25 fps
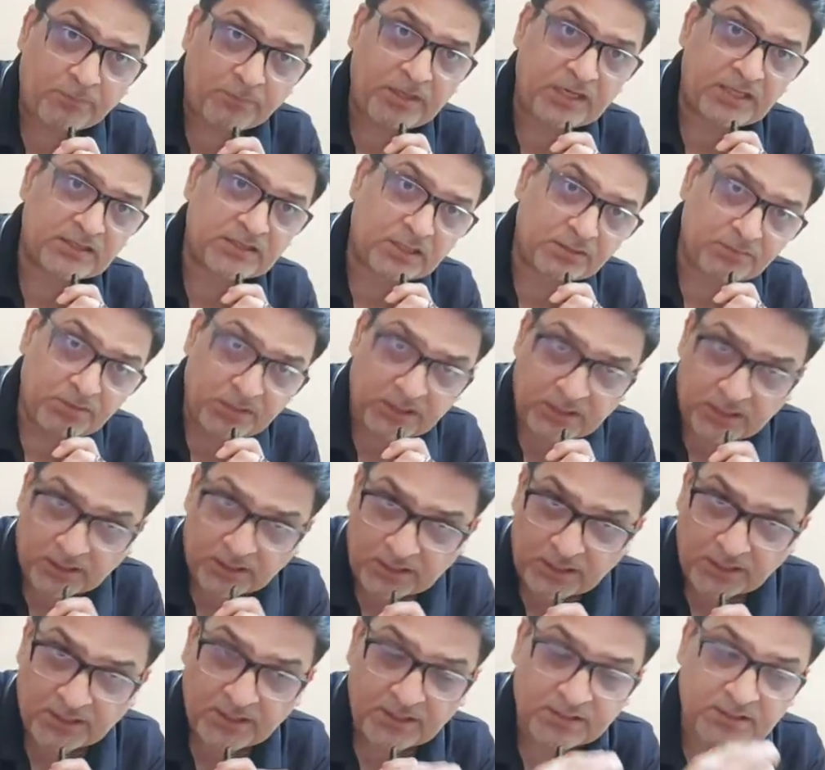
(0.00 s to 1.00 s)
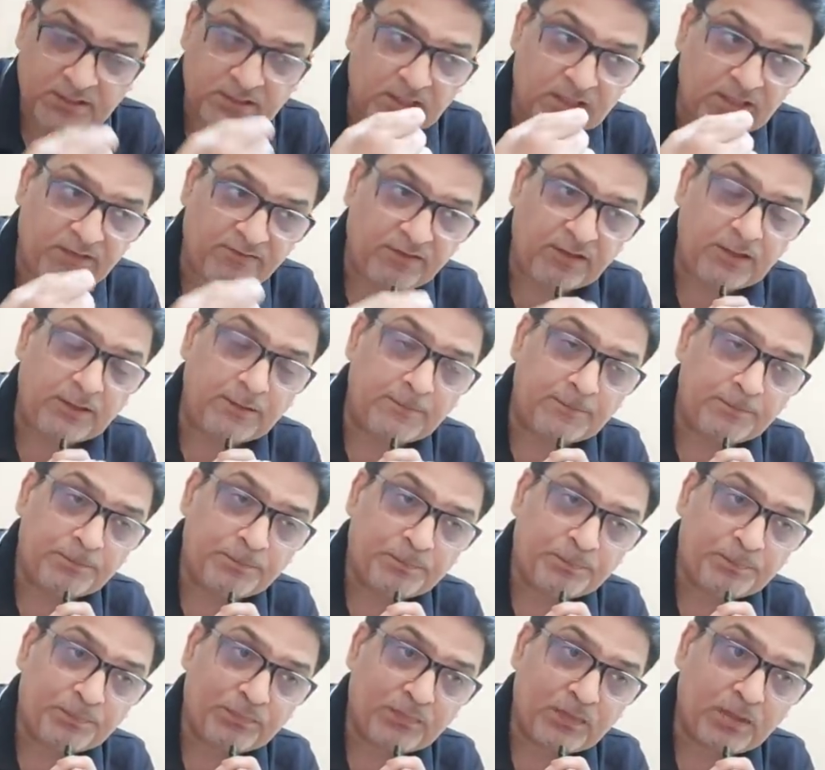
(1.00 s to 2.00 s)
कमी के साथ भी देखा गया कि इसका लेवल
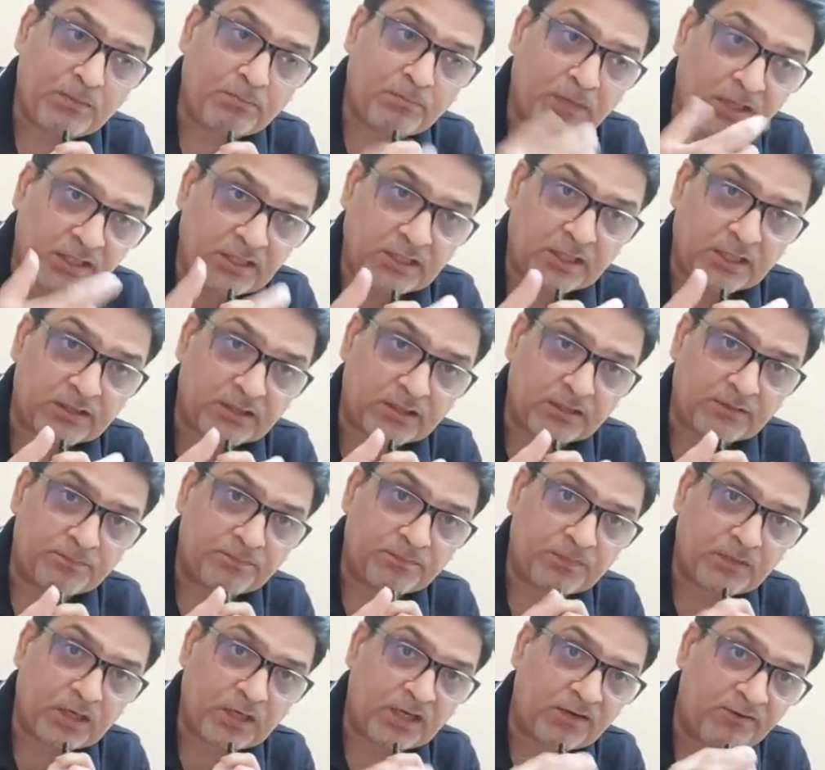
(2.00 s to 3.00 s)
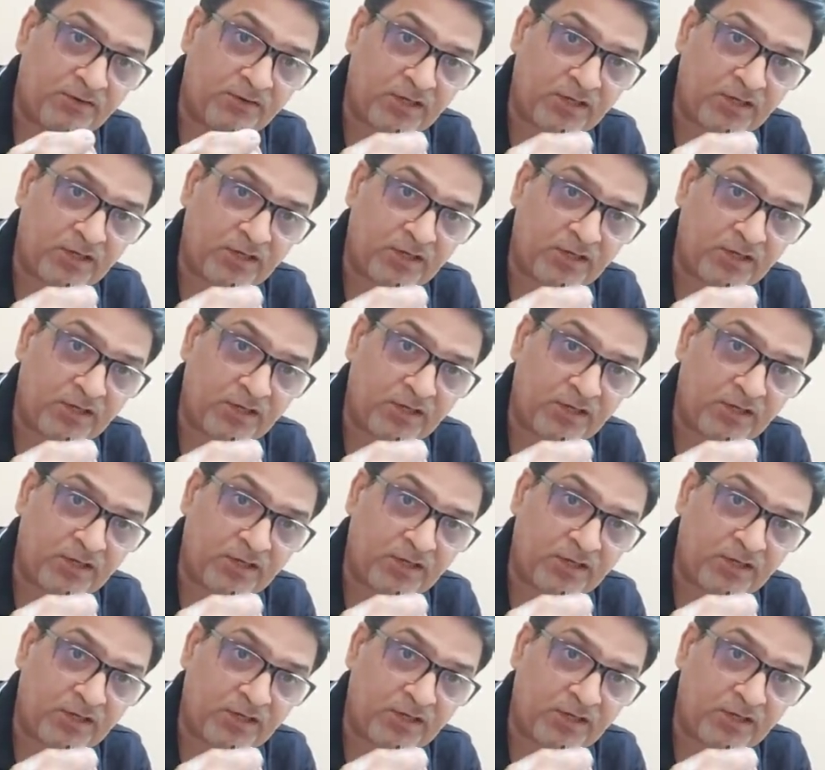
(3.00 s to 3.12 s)
बढ़ जाता है अगर